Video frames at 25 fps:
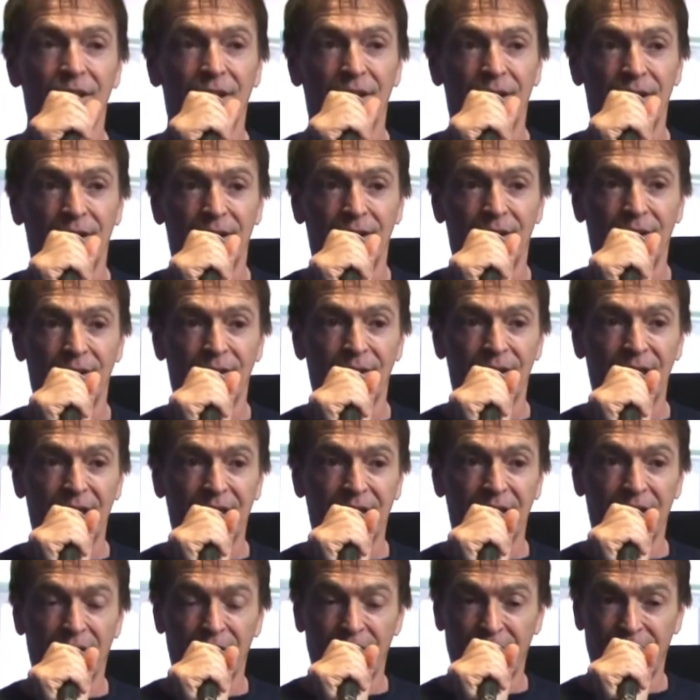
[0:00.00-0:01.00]
Euh, on
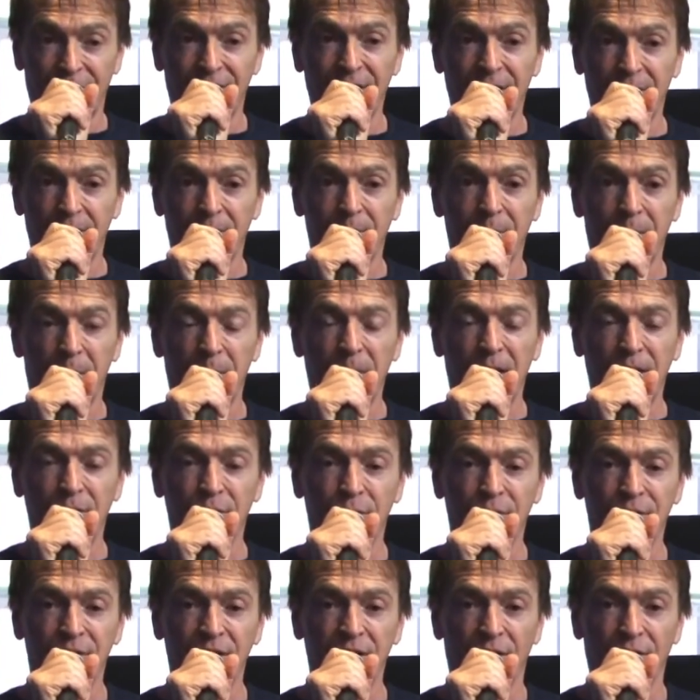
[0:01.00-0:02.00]
était, on a fait pas mal de
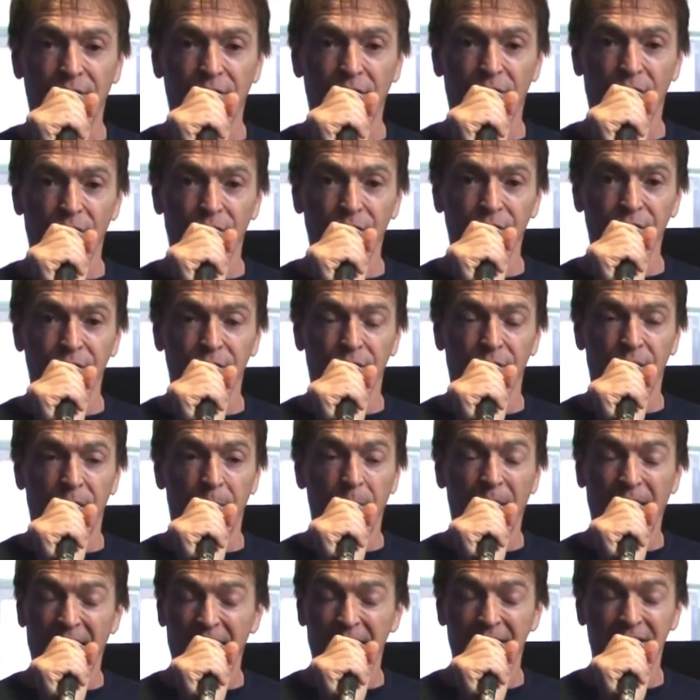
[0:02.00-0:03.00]
villes en France, on, à
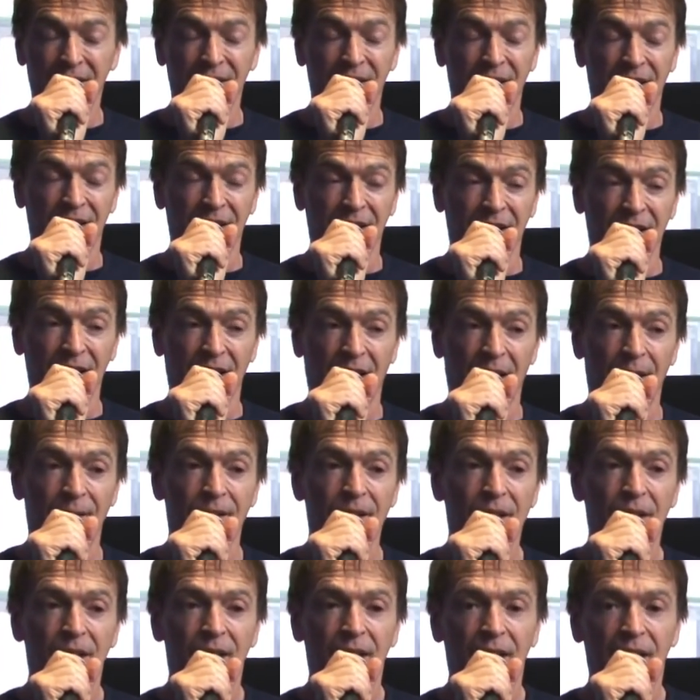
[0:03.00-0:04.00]
Brest, etc.
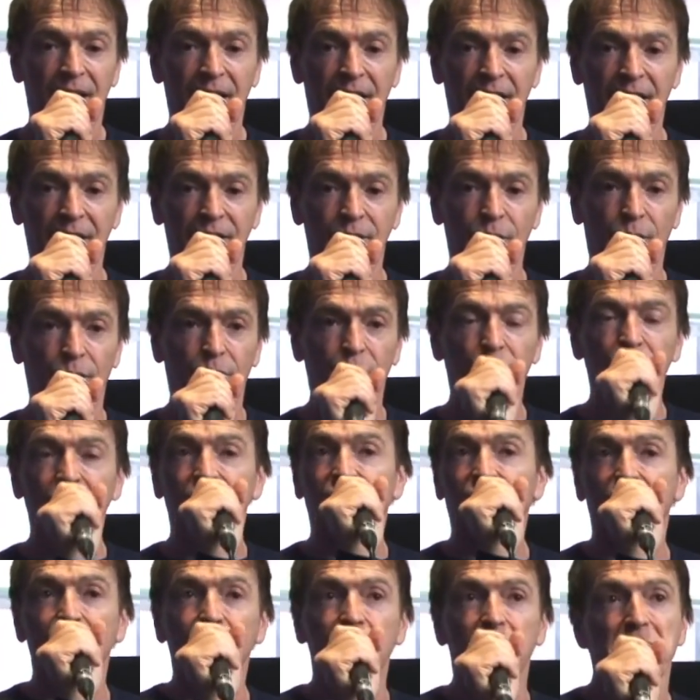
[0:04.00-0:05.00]
Et donc oui,
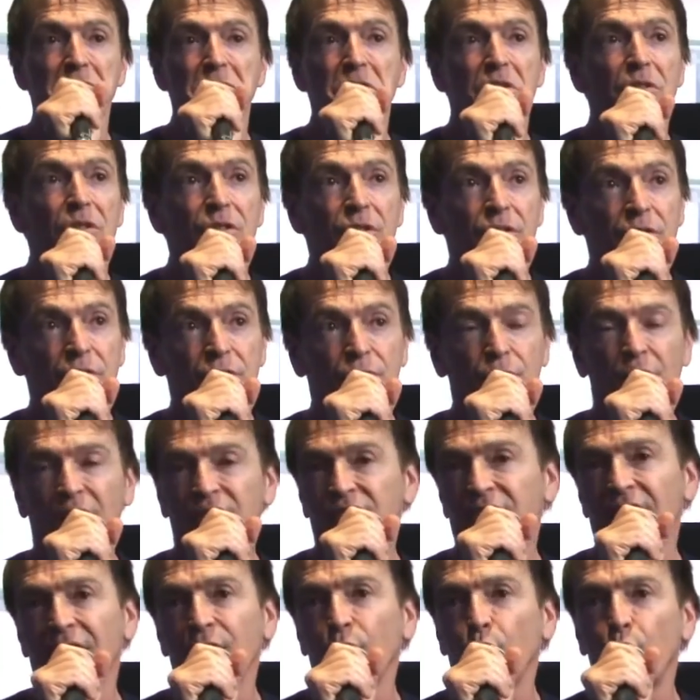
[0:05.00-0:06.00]
je crois
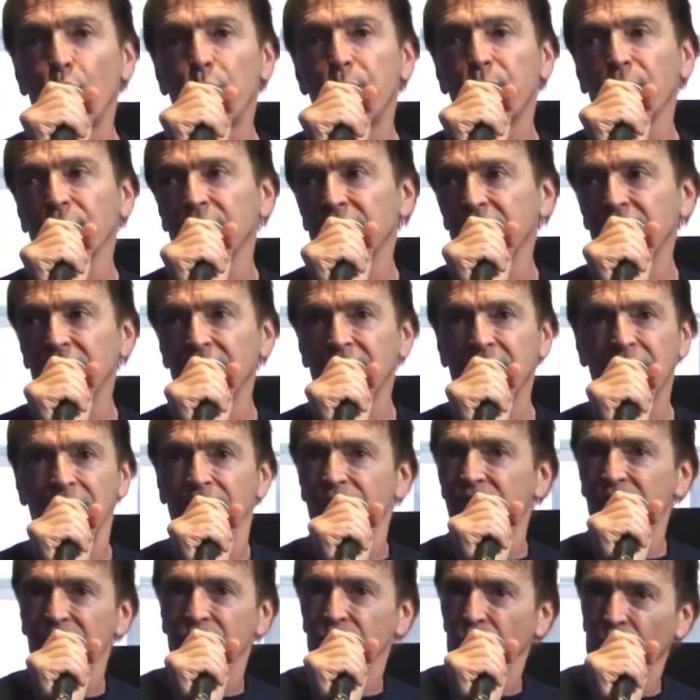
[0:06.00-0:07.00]
que c'est un groupe qui,
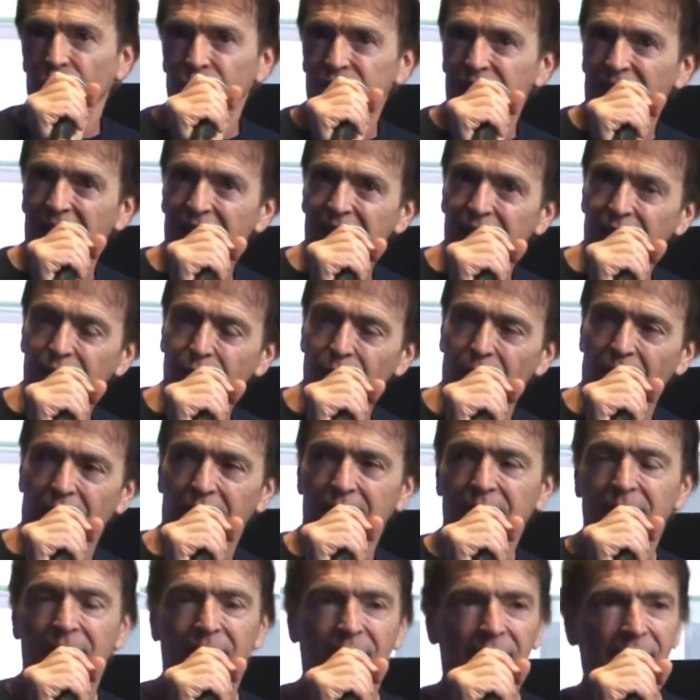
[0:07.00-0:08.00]
vit sur scène, quoi.
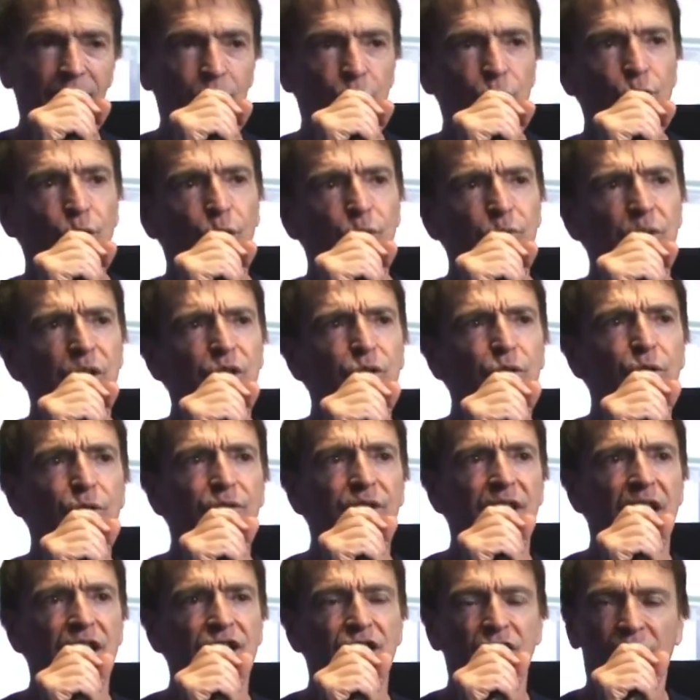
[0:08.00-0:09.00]
Et aujourd'hui, ce
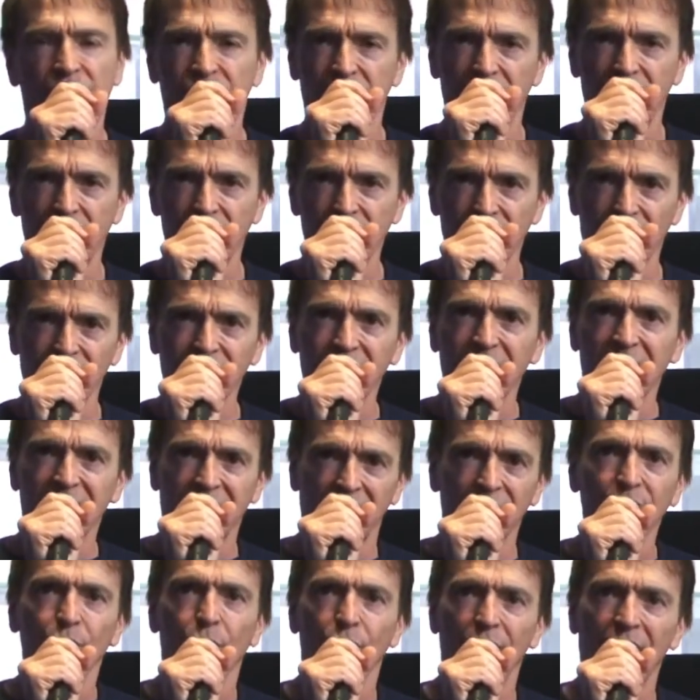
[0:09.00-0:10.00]
que viennent chercher les gens, c'est
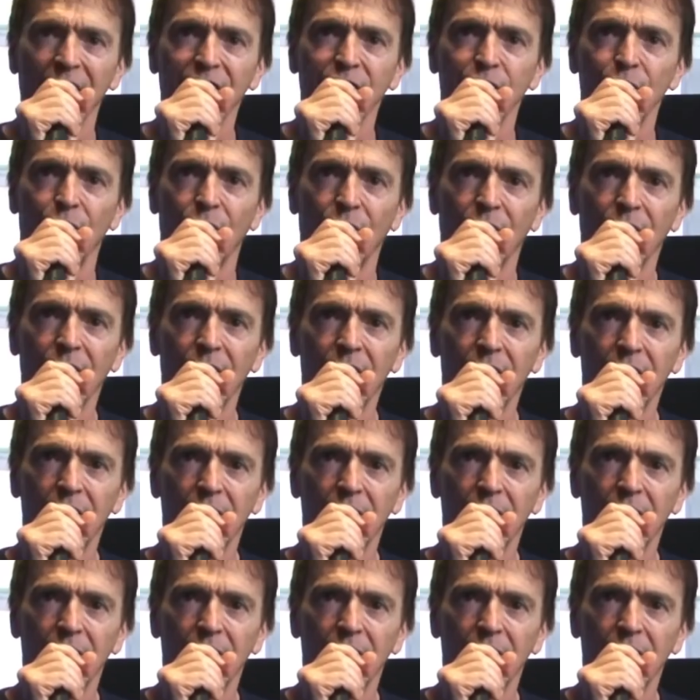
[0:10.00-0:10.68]
cette relation.